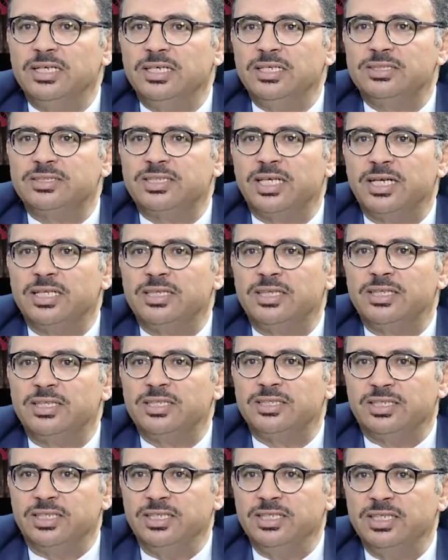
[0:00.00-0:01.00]
آه، سنة
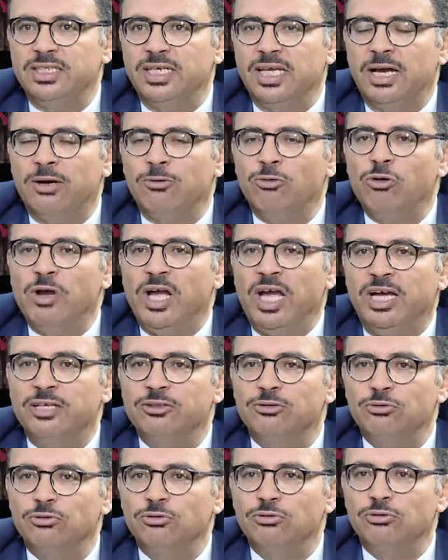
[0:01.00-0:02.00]
90 أو
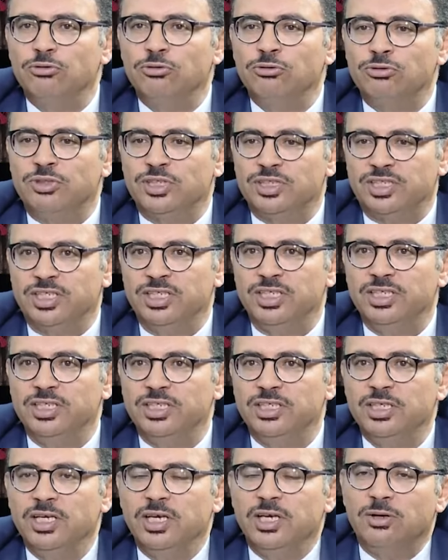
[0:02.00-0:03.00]

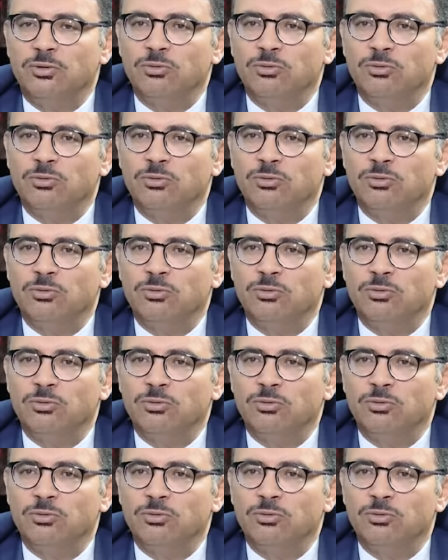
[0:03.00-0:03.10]
91